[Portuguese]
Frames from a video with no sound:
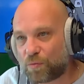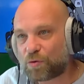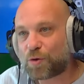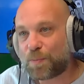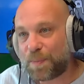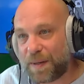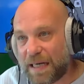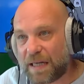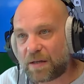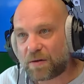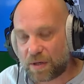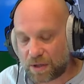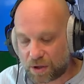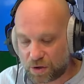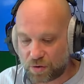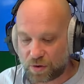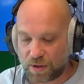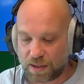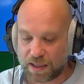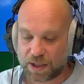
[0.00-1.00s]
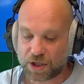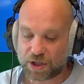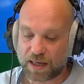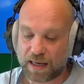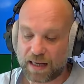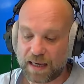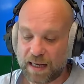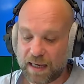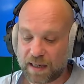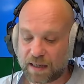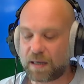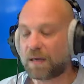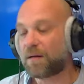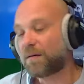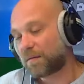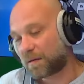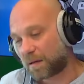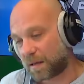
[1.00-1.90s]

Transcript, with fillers: um espírito nacionalista uhum. que,